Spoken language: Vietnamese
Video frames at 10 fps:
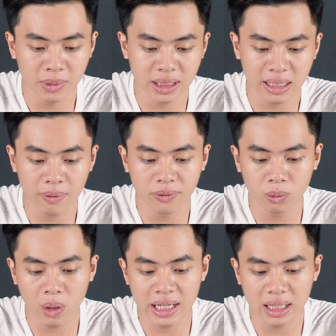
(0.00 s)
mình sẽ
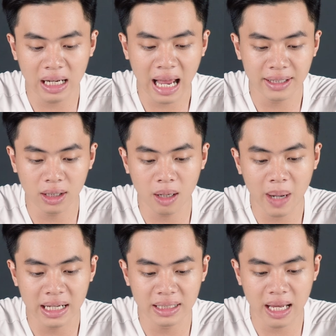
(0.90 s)
quay trở lại cho các
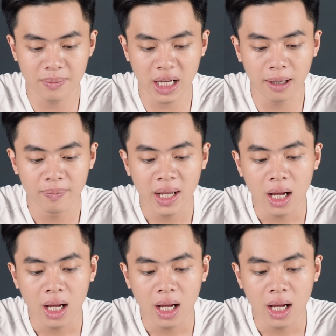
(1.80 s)
bạn xem nha